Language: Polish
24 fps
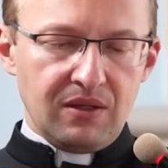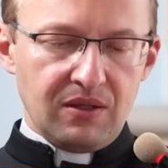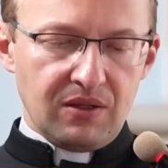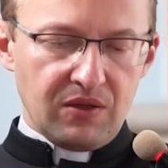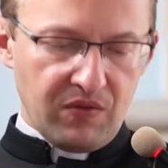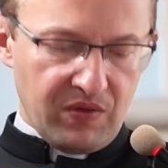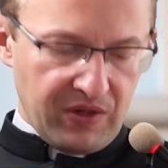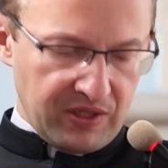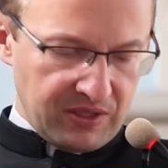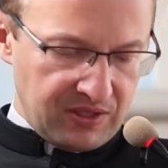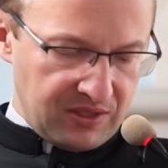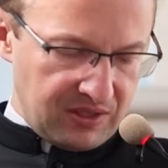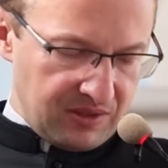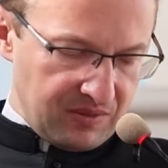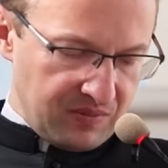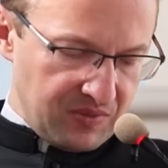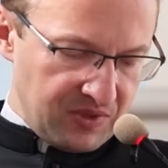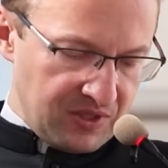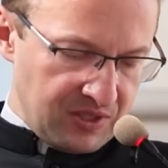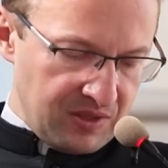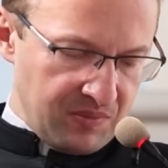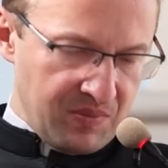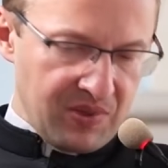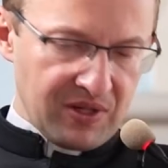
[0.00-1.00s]
No właśnie,
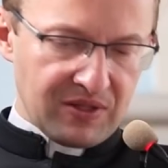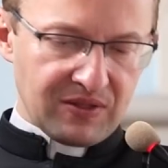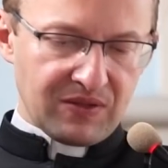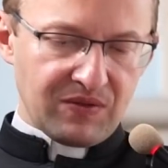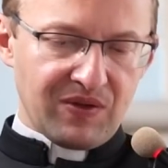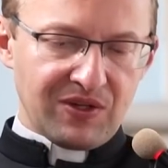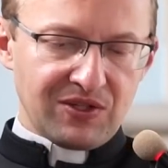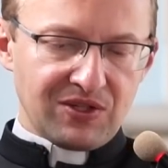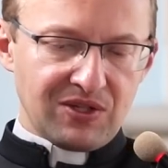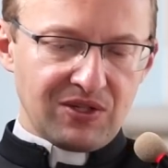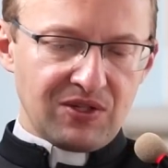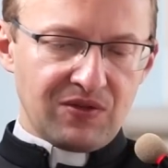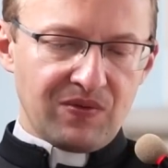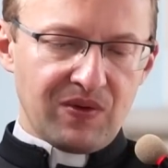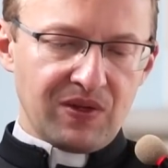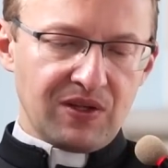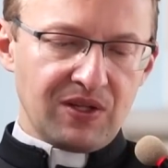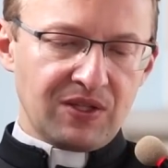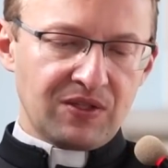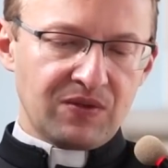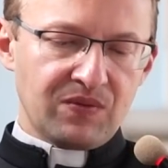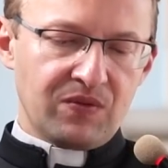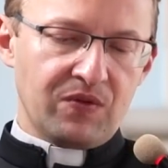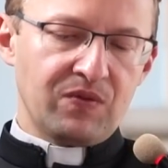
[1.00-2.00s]
myślę bardzo ważne
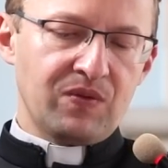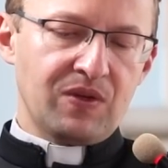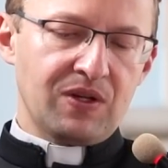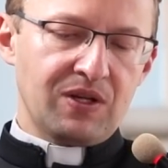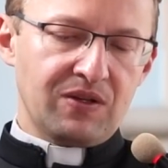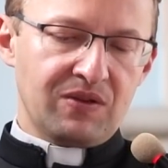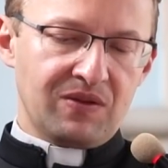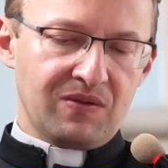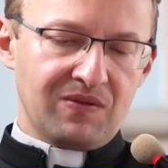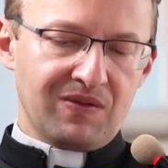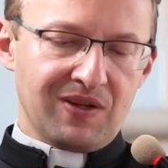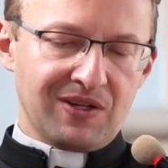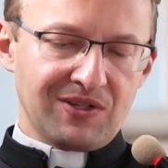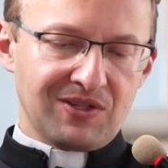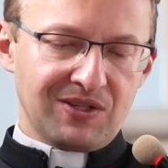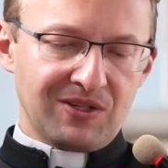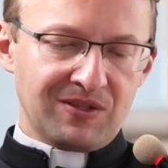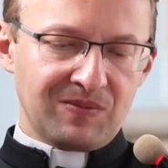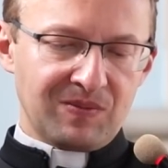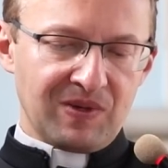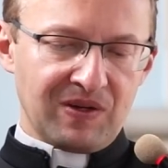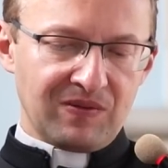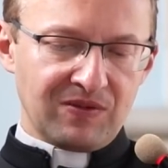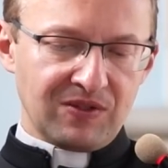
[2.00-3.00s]
świadectwo, wiele ważnych
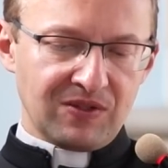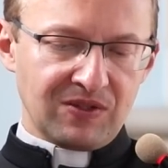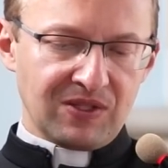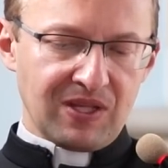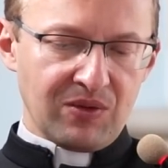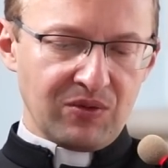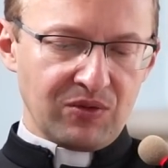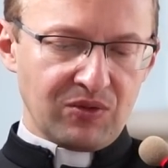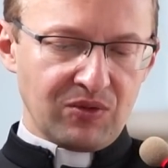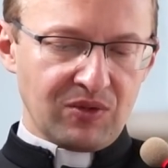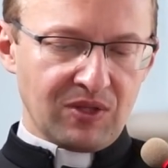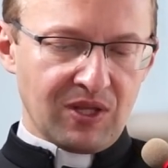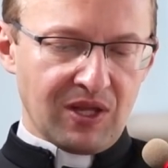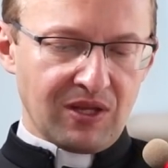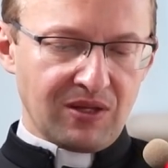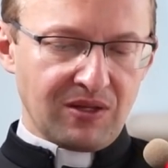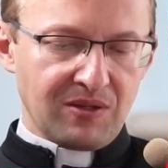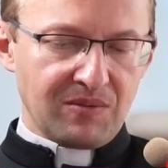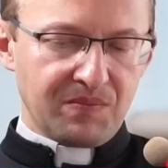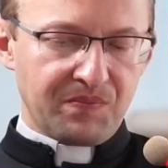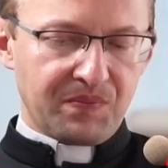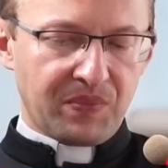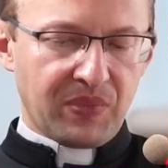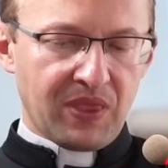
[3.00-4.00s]
spraw zostało
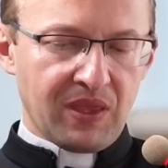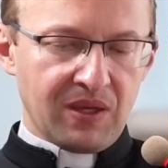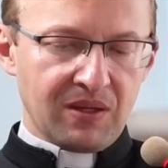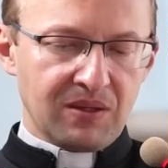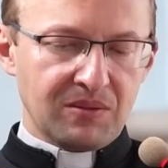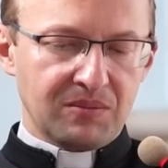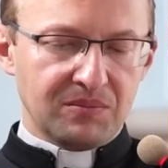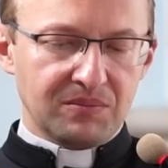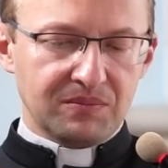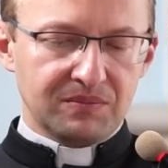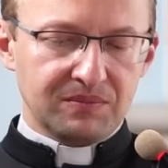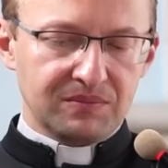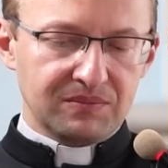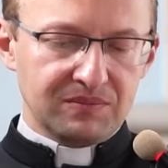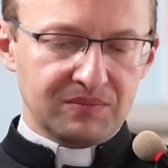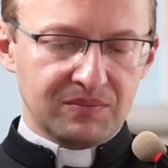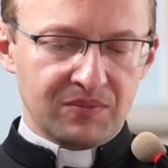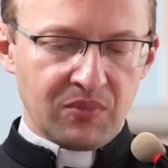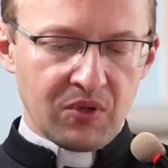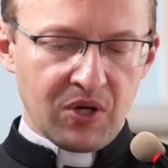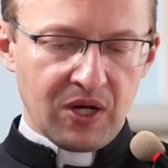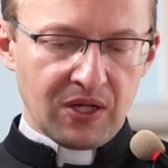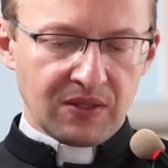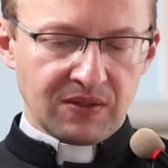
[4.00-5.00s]
tutaj e,
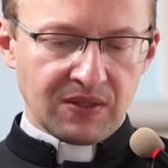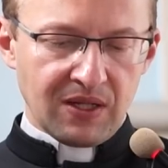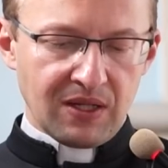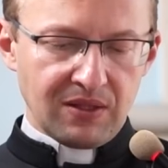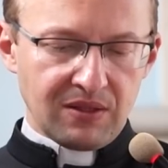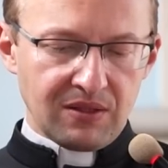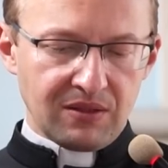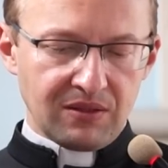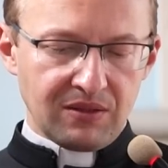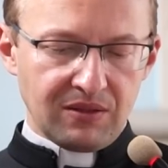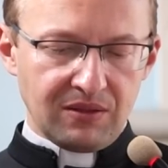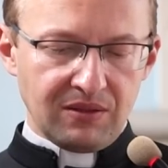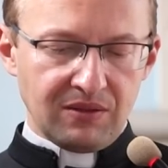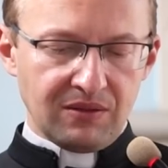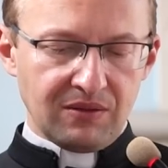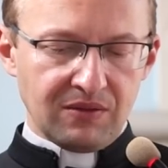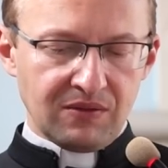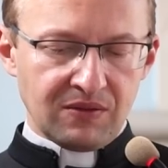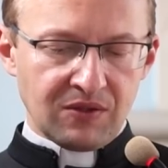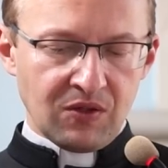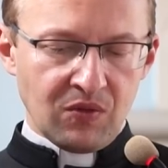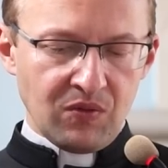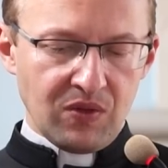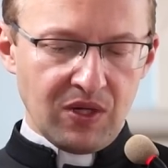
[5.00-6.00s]
pokazanych
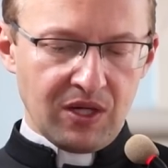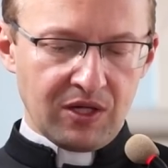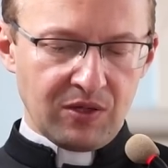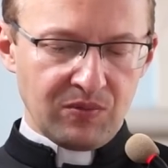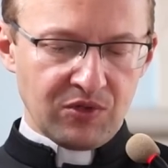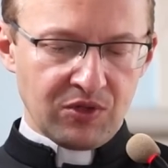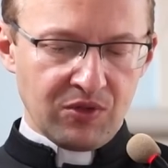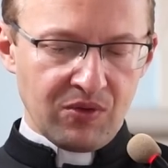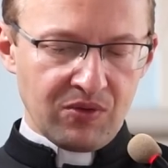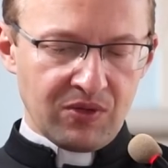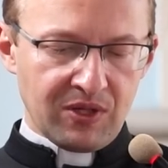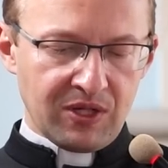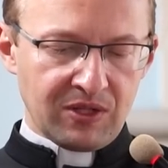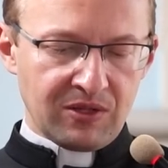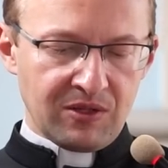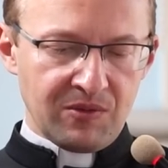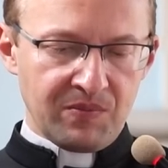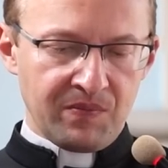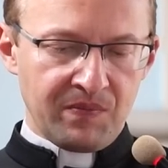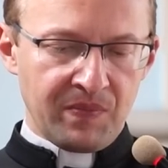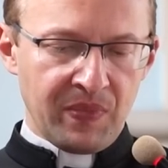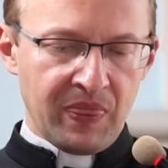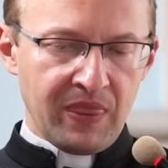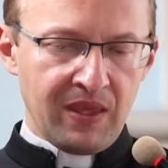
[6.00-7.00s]
i są jakimś
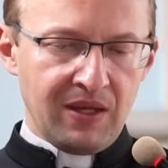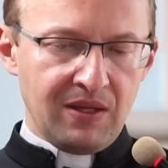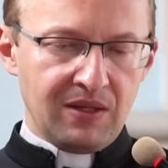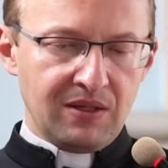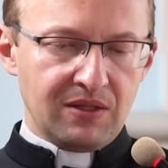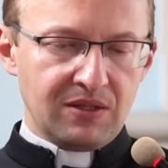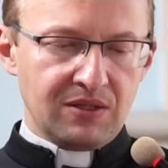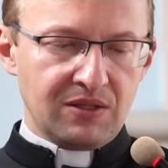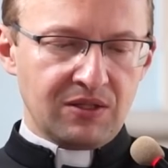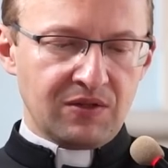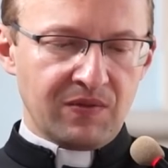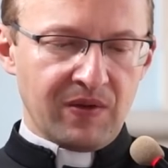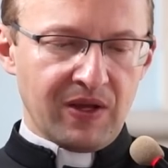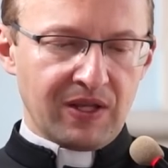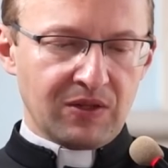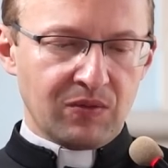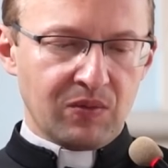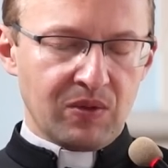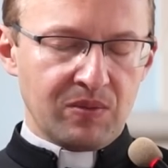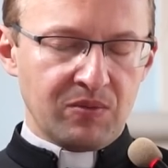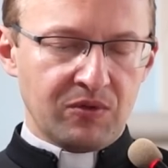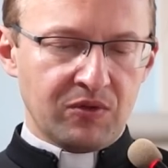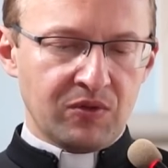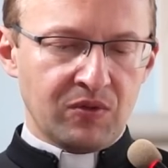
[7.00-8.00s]
konkretnym
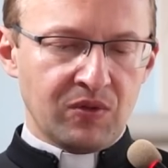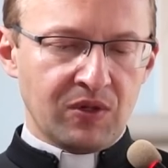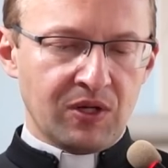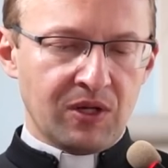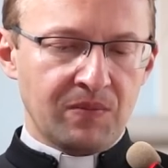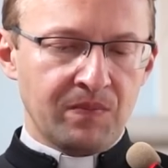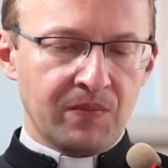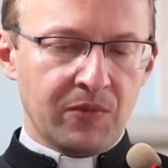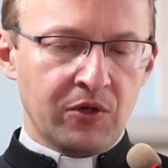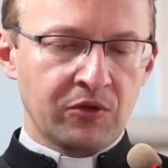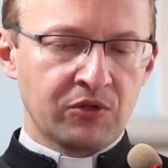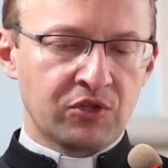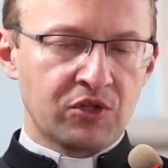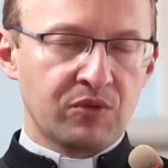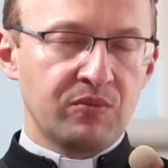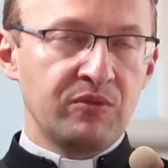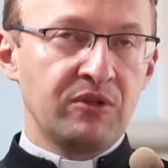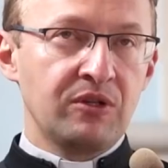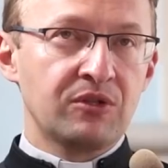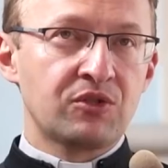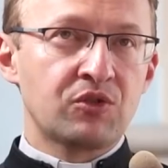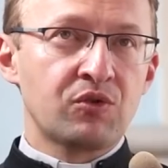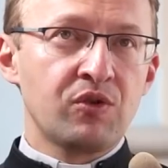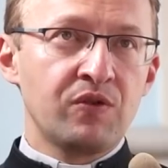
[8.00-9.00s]
światłem, które
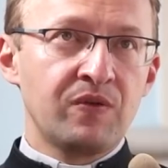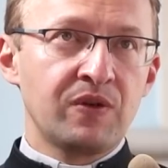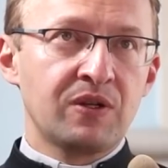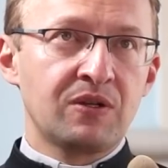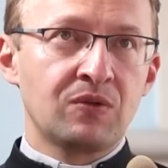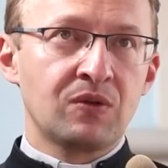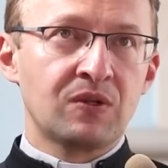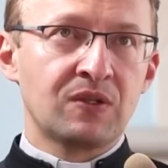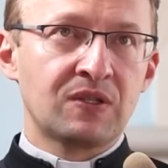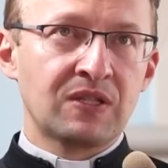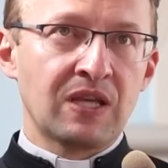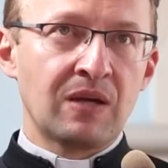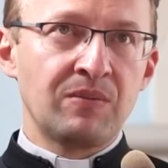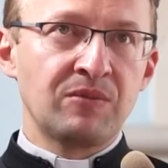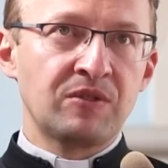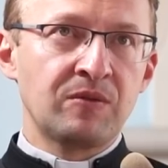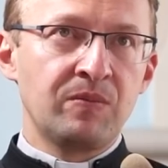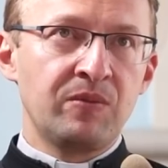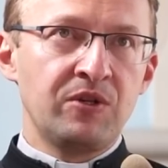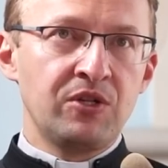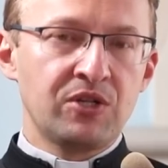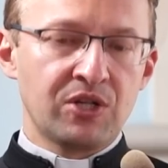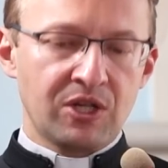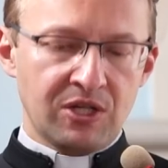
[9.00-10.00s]
otrzymuje człowiek, który sam
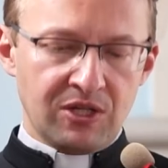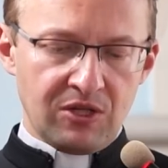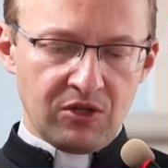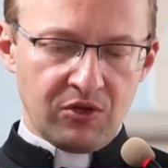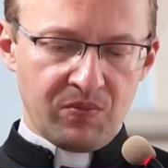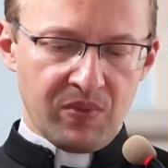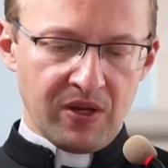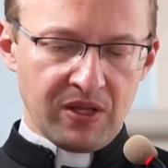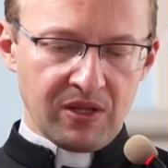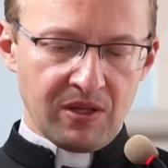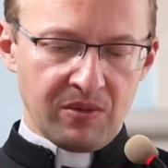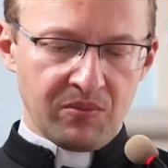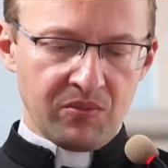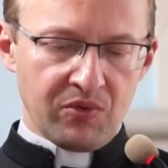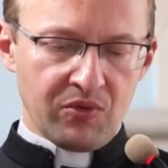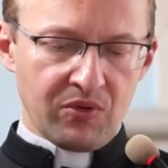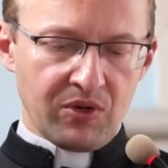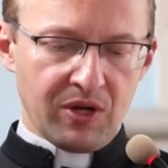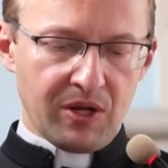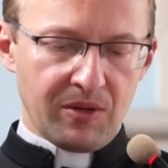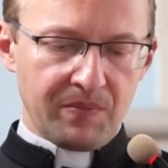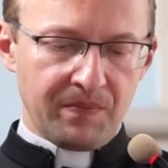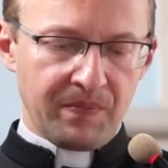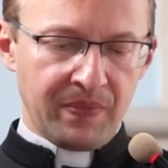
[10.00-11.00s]
zbliża się do Pana
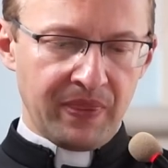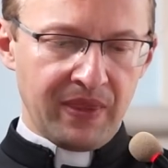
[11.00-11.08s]
Boga.